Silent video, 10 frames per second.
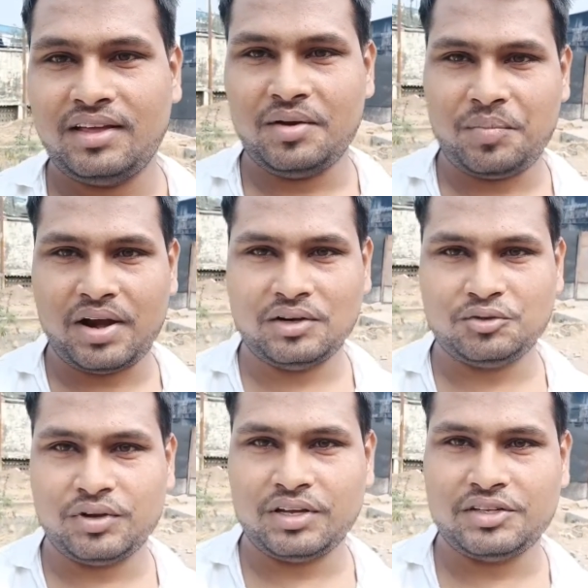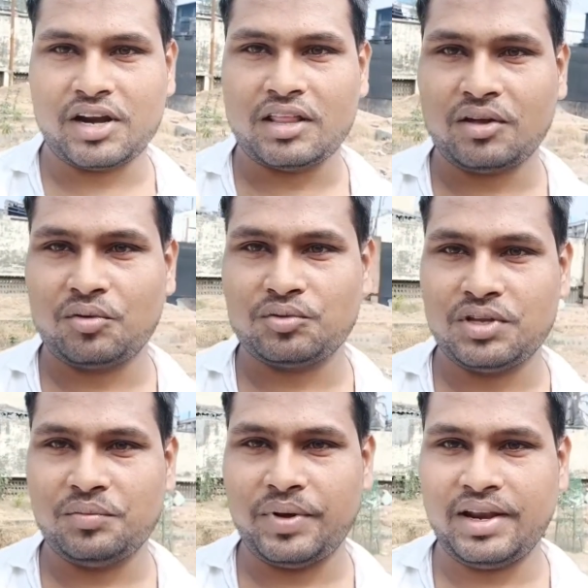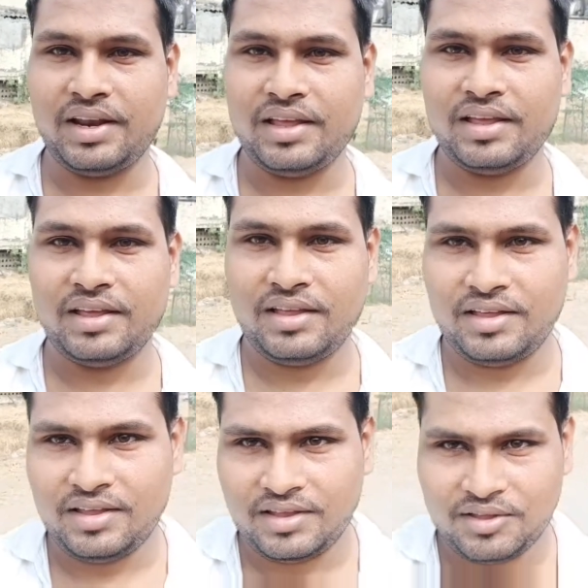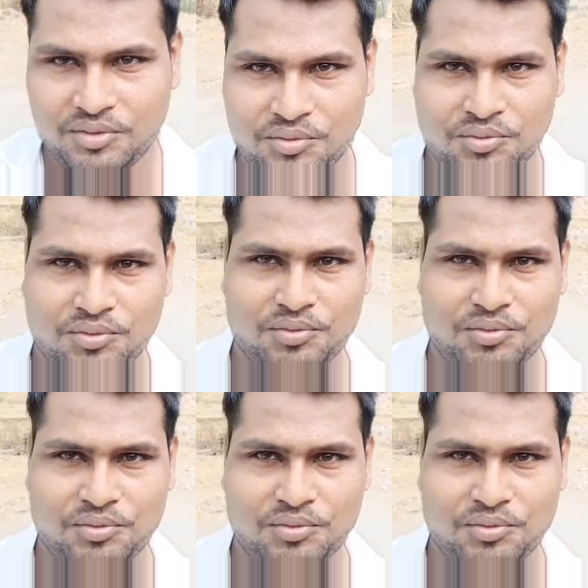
ये प्लांट जो है जला था कुछ दिन पहले तो